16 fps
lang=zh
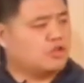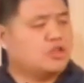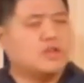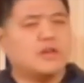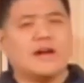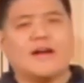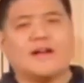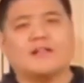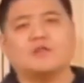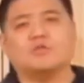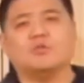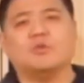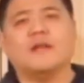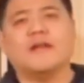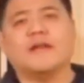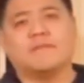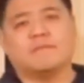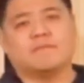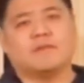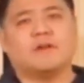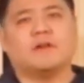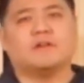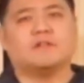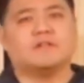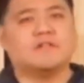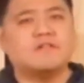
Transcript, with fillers: 就是深海的鱼类啊，